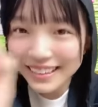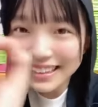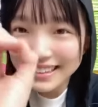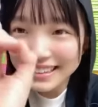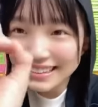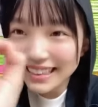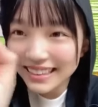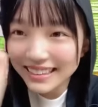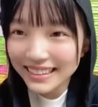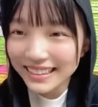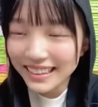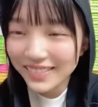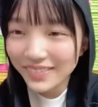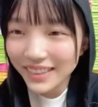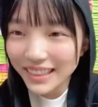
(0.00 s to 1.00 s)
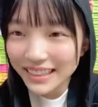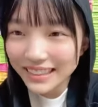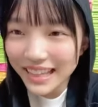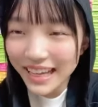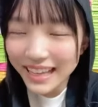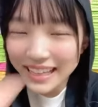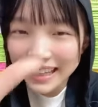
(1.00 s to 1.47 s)
ケンデさん、クッキー、バリー
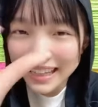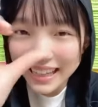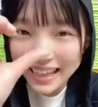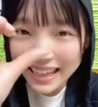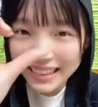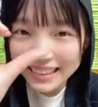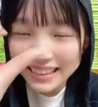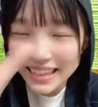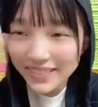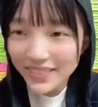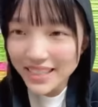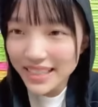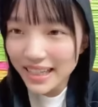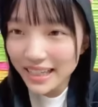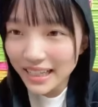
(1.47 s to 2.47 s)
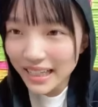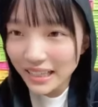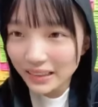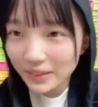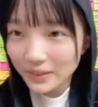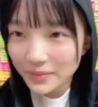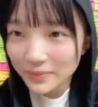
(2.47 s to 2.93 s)
さん、ハートのアメちゃん、あり
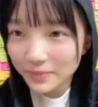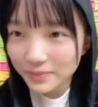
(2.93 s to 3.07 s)
がとう。